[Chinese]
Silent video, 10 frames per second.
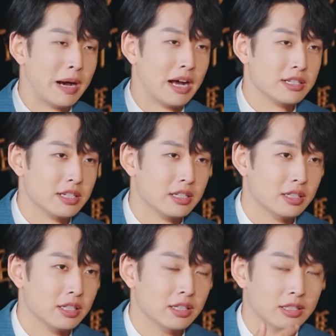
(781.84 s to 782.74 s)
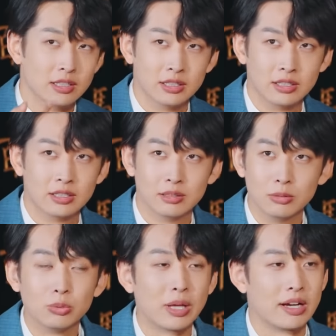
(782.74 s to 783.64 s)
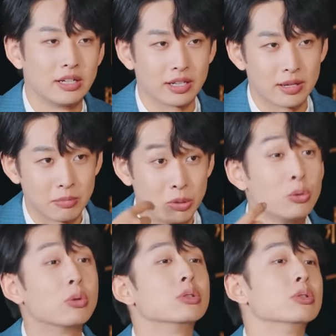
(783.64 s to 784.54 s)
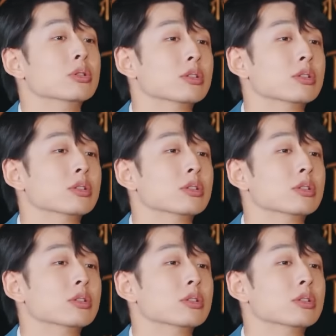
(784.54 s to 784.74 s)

把这个陆大人给迷晕过去。